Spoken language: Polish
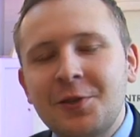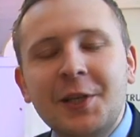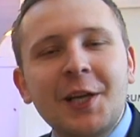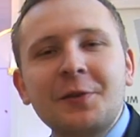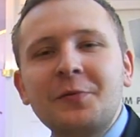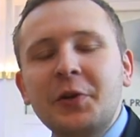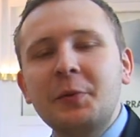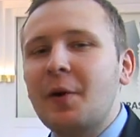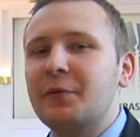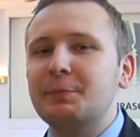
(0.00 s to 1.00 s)
czyli naszym
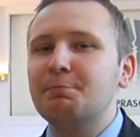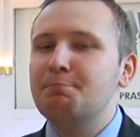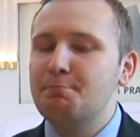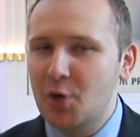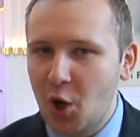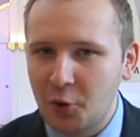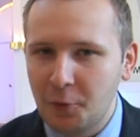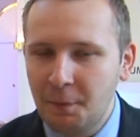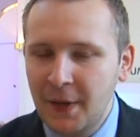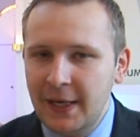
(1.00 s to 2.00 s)
firmowym blogu.
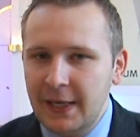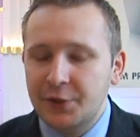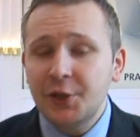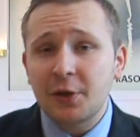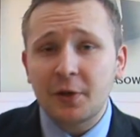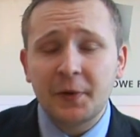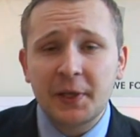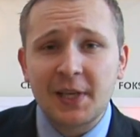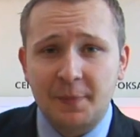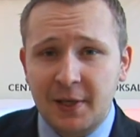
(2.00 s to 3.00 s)
Dziś o
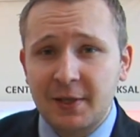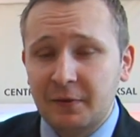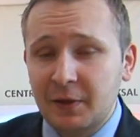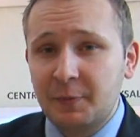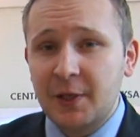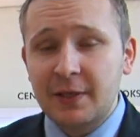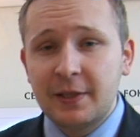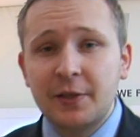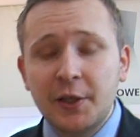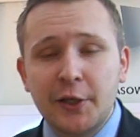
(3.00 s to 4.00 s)
konferencjach prasowych.
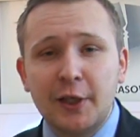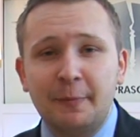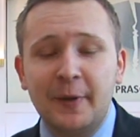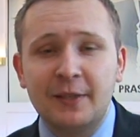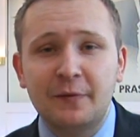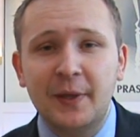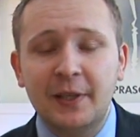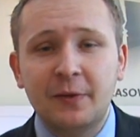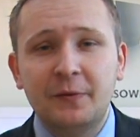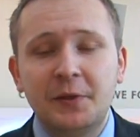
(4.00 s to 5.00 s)
Przez 10 lat pracy w
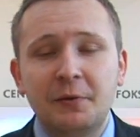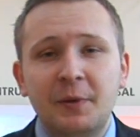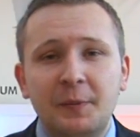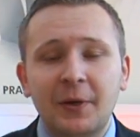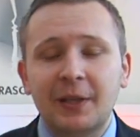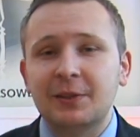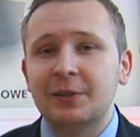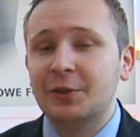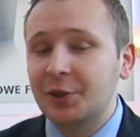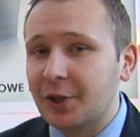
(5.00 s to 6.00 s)
mediach odwiedziłem ich
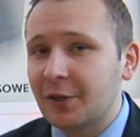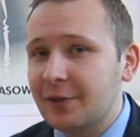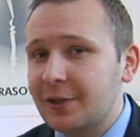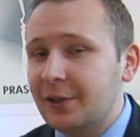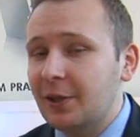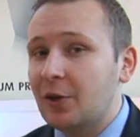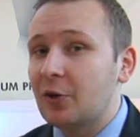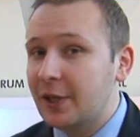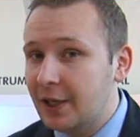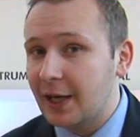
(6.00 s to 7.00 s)
ponad tysiąc i tylko
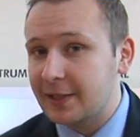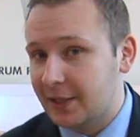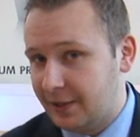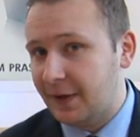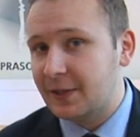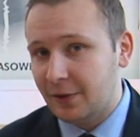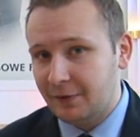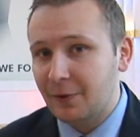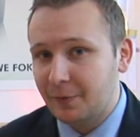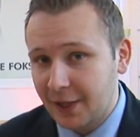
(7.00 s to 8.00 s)
kilka
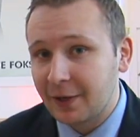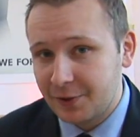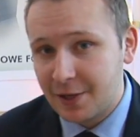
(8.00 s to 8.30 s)
satysfakcjonowało mnie jako